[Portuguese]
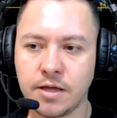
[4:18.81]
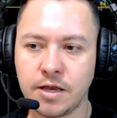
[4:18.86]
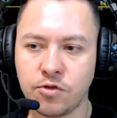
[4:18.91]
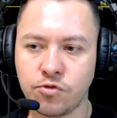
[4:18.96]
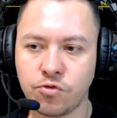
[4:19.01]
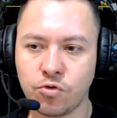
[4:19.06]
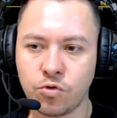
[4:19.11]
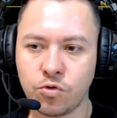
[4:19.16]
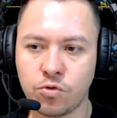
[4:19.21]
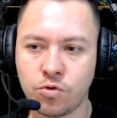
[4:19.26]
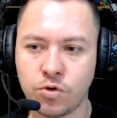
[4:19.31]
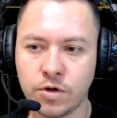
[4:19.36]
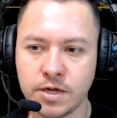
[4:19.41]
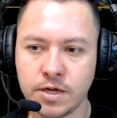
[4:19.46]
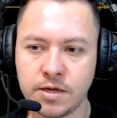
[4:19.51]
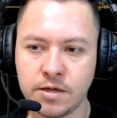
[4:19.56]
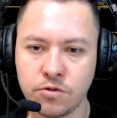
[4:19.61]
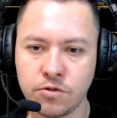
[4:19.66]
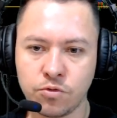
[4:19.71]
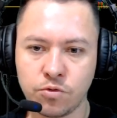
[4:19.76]
Ele tocou
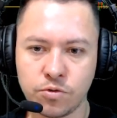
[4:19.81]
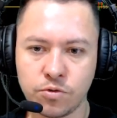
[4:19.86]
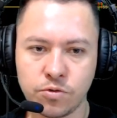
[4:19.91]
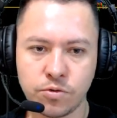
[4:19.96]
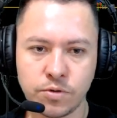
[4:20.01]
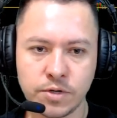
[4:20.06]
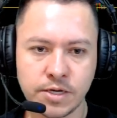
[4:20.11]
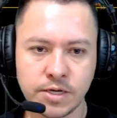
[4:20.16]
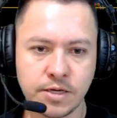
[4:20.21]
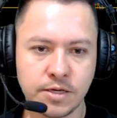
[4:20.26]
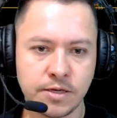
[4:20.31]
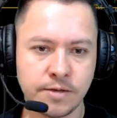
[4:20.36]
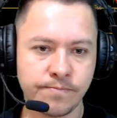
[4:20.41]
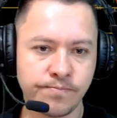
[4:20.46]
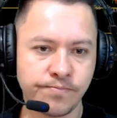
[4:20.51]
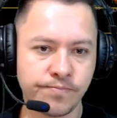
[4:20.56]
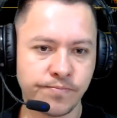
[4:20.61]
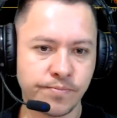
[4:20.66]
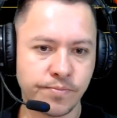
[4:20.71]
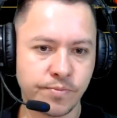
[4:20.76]
aqui, tocou
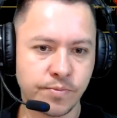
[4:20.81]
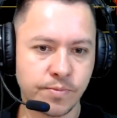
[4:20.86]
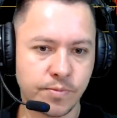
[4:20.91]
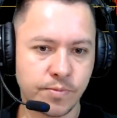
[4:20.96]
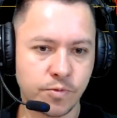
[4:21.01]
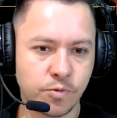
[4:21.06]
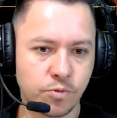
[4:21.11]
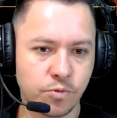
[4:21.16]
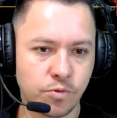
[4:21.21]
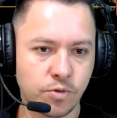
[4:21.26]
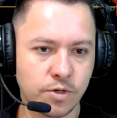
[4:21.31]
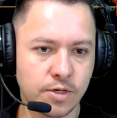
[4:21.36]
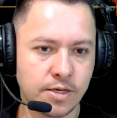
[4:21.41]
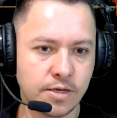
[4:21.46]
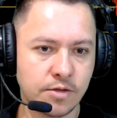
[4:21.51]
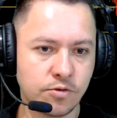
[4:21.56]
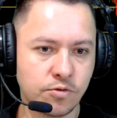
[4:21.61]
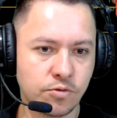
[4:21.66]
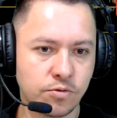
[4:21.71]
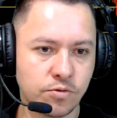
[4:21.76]
aqui, tocou
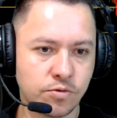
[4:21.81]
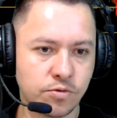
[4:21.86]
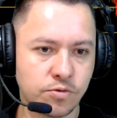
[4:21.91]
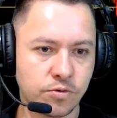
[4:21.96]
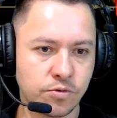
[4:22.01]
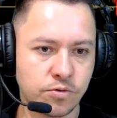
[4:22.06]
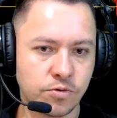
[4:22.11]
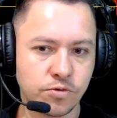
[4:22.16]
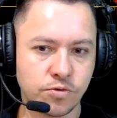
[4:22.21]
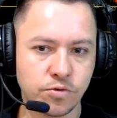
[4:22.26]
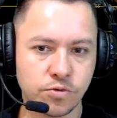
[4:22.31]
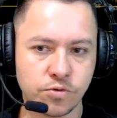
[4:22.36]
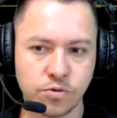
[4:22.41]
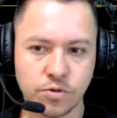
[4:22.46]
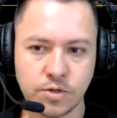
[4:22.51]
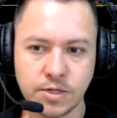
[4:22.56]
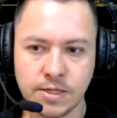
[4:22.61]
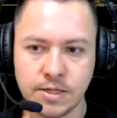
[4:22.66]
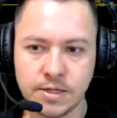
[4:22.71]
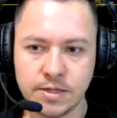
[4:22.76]
aqui, tocou, tocou,
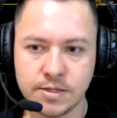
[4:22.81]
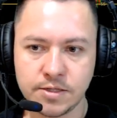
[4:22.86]
tocou.